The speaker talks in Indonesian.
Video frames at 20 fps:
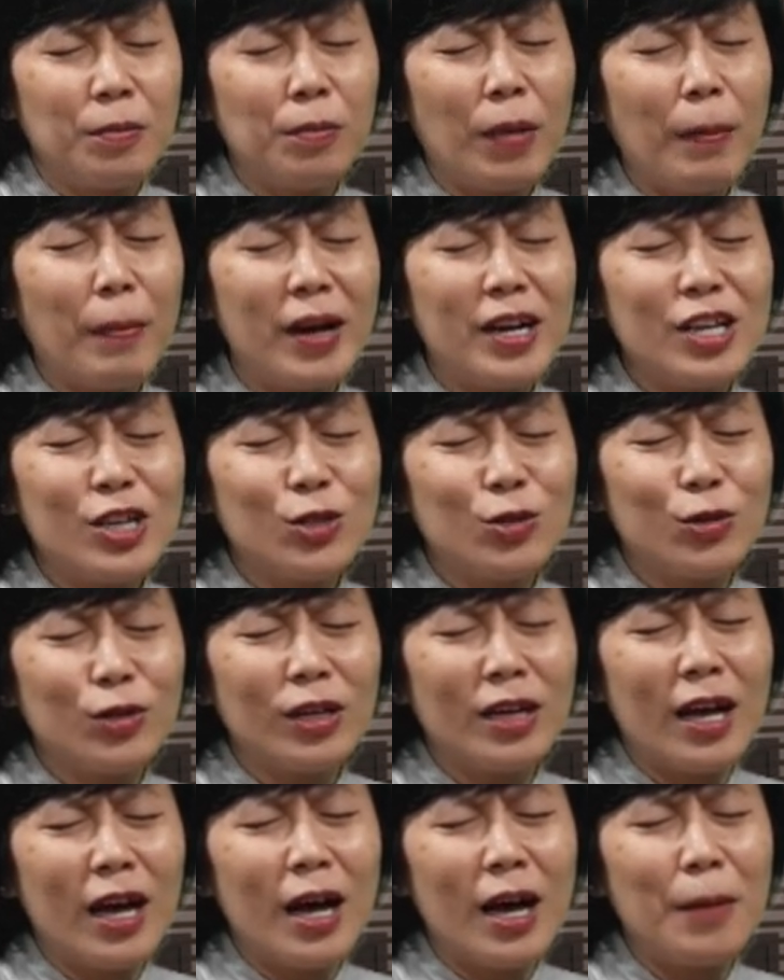Bapa di
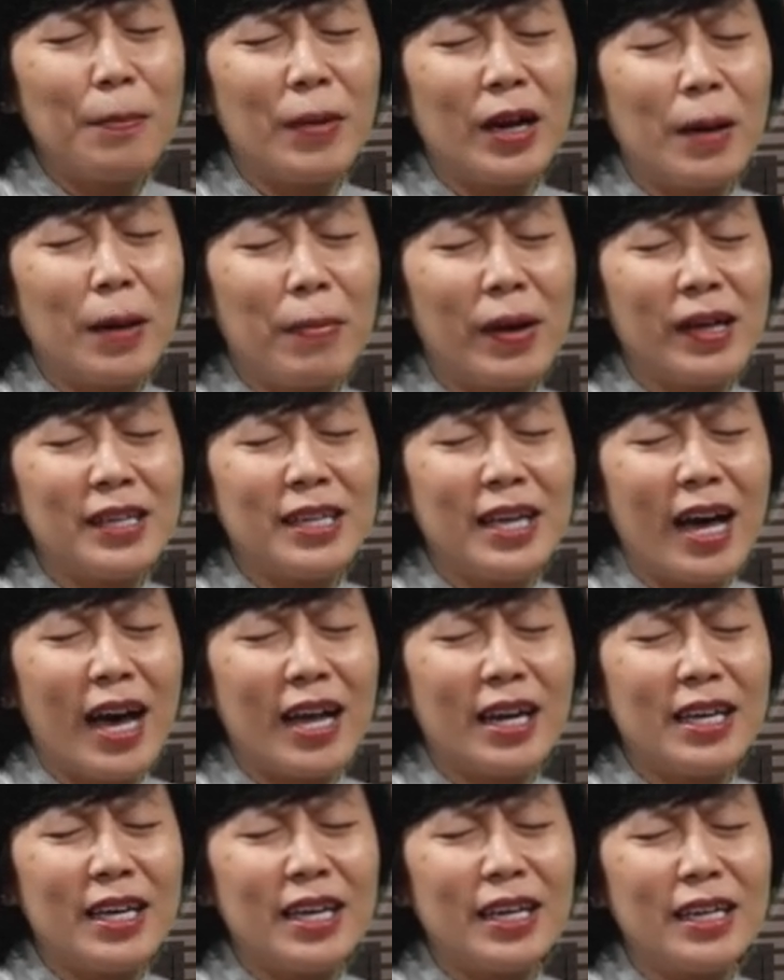surga, pada pagi
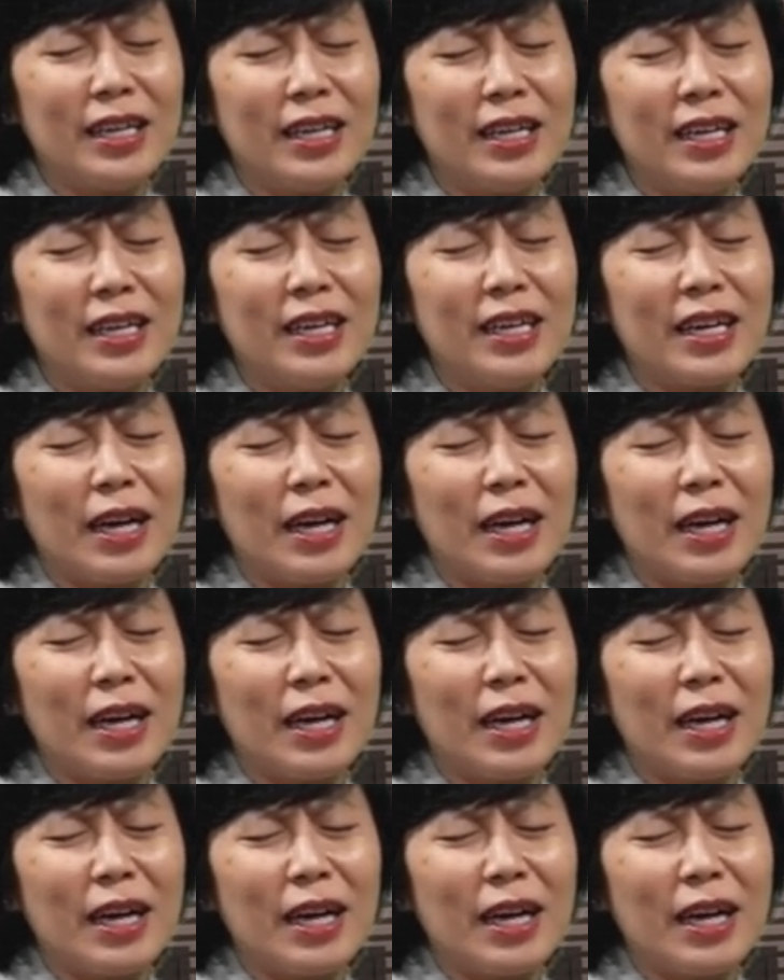hari ini